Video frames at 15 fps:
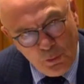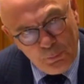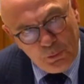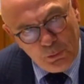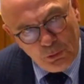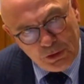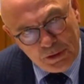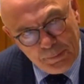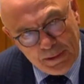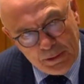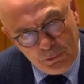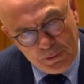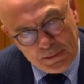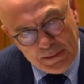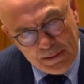le bio, j'ai bien
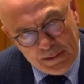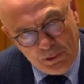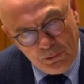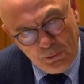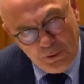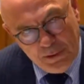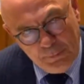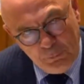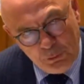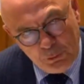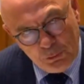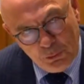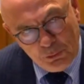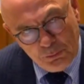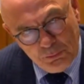noté que les
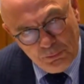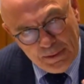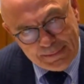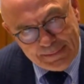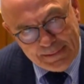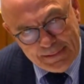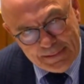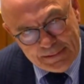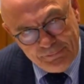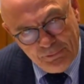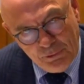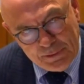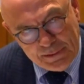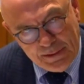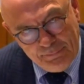mesures assez
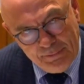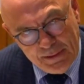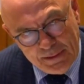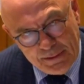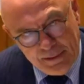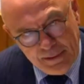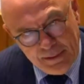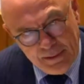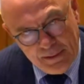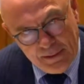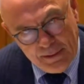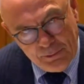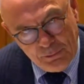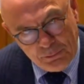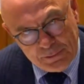décevantes qui avaient été
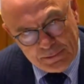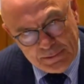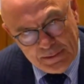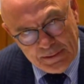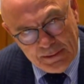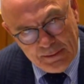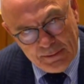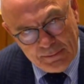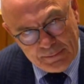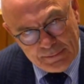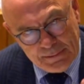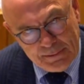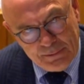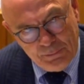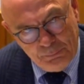annoncées,
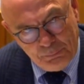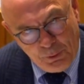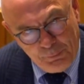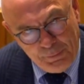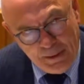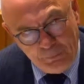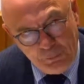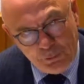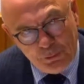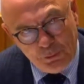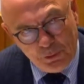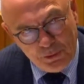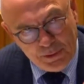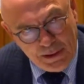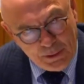c'est une première
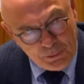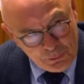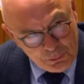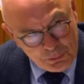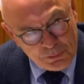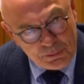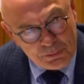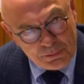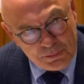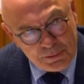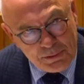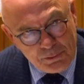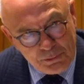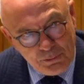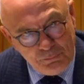mesure et il y en a d'autres. C'est
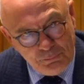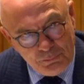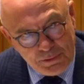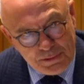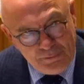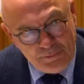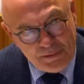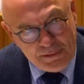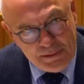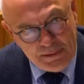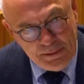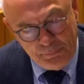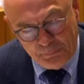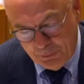ce que vous avez dit,